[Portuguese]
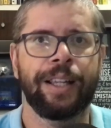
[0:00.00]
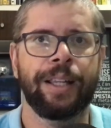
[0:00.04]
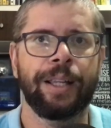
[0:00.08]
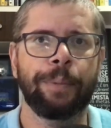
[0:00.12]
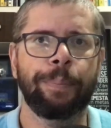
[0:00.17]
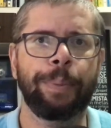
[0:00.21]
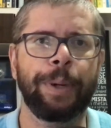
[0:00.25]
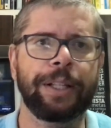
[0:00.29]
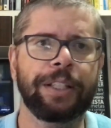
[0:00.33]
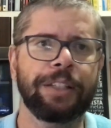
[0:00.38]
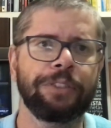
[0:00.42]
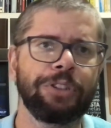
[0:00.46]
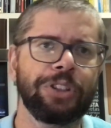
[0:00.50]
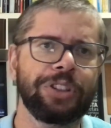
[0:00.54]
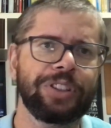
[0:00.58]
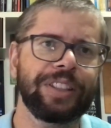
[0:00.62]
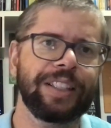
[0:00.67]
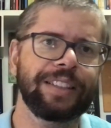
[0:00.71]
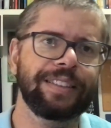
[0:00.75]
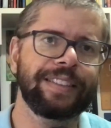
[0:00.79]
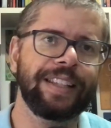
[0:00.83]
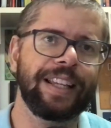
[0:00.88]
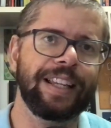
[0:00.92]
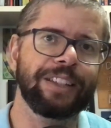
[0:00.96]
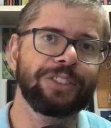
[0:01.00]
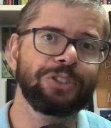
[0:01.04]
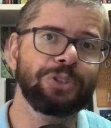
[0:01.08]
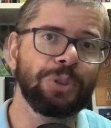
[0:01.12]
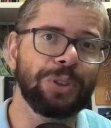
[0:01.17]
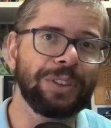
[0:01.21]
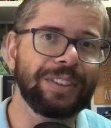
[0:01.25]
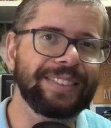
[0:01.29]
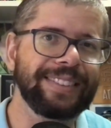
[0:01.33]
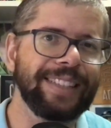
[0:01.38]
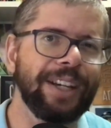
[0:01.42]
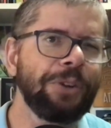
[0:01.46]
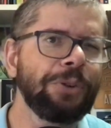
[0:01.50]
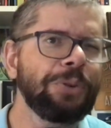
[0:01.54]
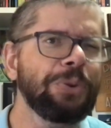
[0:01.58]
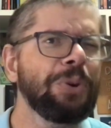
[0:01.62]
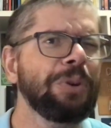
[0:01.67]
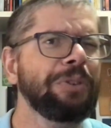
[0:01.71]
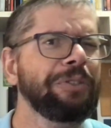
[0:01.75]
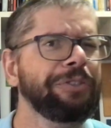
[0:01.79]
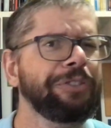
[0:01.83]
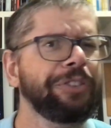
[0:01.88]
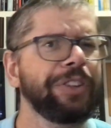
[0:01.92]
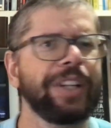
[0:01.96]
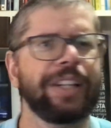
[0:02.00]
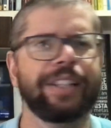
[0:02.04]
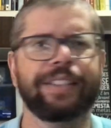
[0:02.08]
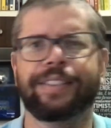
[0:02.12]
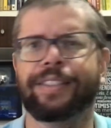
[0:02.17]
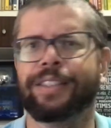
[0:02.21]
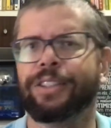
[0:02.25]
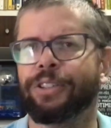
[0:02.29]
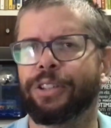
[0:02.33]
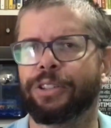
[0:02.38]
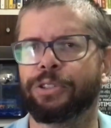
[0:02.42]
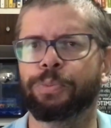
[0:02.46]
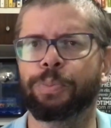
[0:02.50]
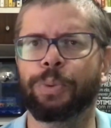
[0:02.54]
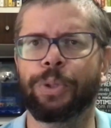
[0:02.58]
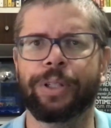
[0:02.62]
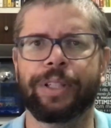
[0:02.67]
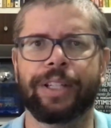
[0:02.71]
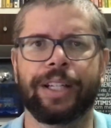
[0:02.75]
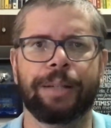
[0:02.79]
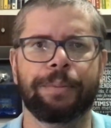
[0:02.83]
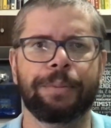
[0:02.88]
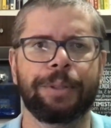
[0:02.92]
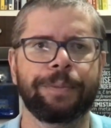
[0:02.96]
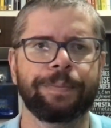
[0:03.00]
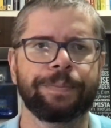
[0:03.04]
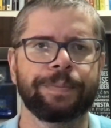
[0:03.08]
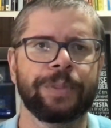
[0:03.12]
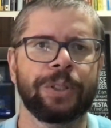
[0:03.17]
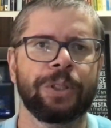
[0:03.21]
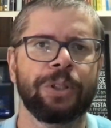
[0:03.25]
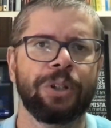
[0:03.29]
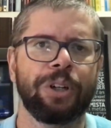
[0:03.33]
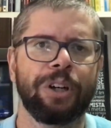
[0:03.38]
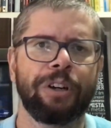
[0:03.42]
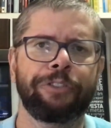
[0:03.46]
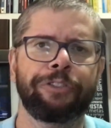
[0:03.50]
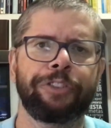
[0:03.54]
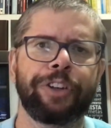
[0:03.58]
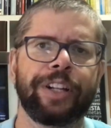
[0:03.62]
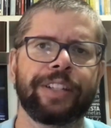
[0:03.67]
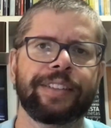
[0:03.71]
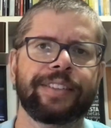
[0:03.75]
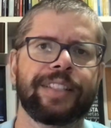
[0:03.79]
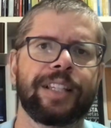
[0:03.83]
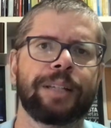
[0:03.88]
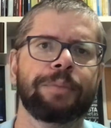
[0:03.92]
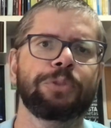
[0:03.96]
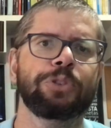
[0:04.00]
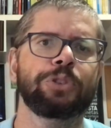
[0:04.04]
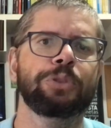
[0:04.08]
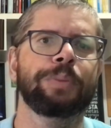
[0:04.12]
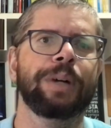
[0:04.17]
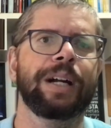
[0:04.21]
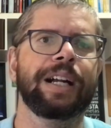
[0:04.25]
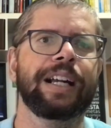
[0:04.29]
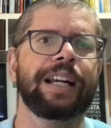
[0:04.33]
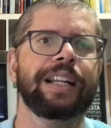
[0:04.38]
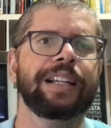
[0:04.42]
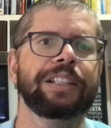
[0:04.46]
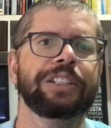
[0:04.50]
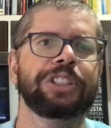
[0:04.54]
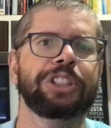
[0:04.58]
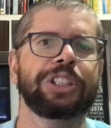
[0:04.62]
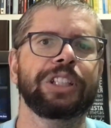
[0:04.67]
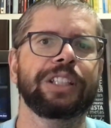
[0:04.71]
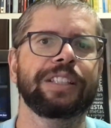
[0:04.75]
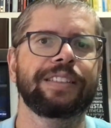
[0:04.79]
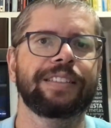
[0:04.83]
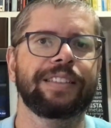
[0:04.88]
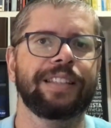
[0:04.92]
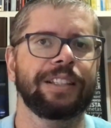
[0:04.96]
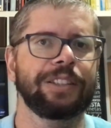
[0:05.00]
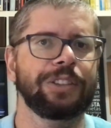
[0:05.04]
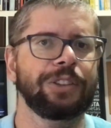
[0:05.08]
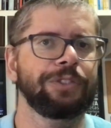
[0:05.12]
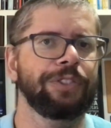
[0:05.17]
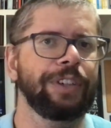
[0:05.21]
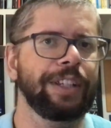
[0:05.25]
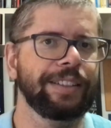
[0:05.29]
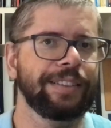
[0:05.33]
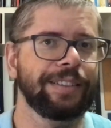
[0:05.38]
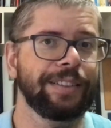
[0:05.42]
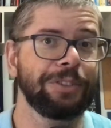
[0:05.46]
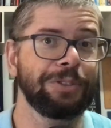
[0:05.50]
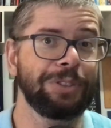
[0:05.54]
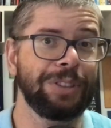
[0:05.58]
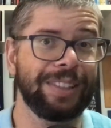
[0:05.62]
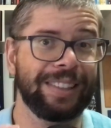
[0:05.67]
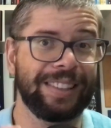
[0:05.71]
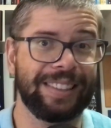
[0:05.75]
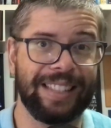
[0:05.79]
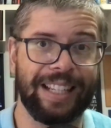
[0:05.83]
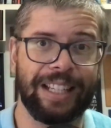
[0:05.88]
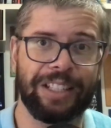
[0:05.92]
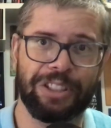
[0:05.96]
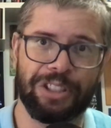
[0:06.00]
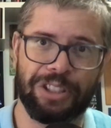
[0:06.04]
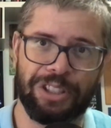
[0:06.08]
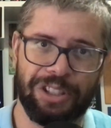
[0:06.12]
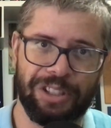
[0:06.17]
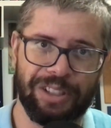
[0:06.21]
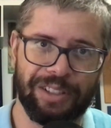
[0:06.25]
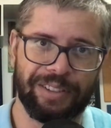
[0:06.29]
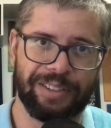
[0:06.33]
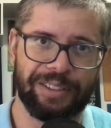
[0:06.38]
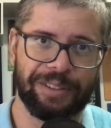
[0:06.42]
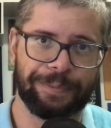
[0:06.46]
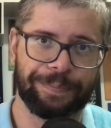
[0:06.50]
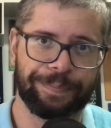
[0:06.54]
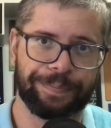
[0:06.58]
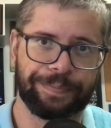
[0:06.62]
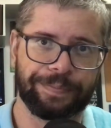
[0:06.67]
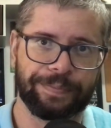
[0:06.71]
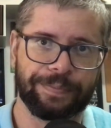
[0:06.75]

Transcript: E para que você tenha total confiança em nosso programa, oferecemos uma garantia de satisfação de 7 dias.